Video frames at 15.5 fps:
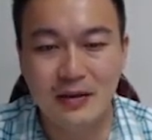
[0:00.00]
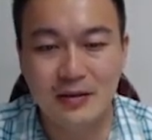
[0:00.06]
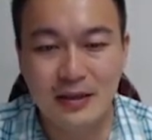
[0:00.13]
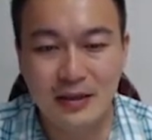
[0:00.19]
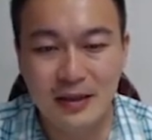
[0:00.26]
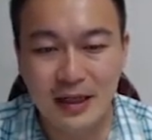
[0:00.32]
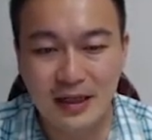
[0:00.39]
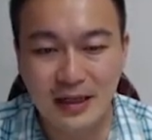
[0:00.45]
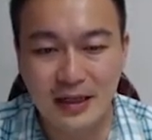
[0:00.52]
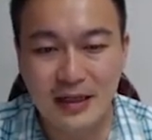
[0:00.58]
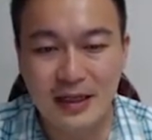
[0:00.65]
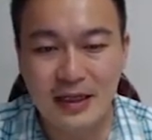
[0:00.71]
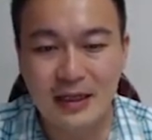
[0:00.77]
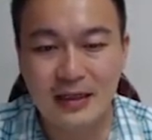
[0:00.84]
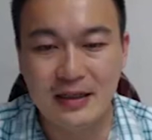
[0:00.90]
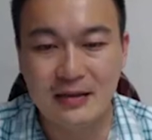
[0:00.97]
正向应
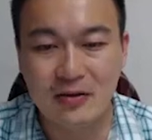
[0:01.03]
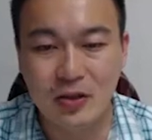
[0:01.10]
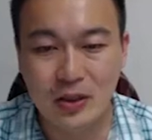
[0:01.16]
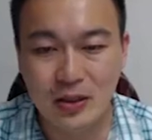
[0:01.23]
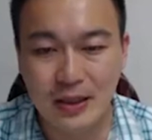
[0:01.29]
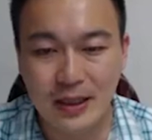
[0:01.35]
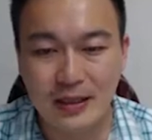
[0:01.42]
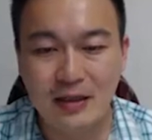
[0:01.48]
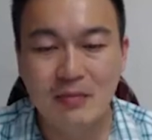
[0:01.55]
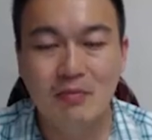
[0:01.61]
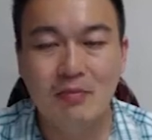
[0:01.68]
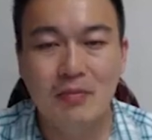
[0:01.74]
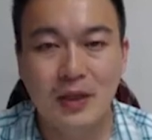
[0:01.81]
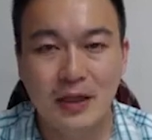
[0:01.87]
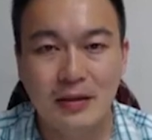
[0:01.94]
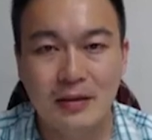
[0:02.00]
力跟正向应变。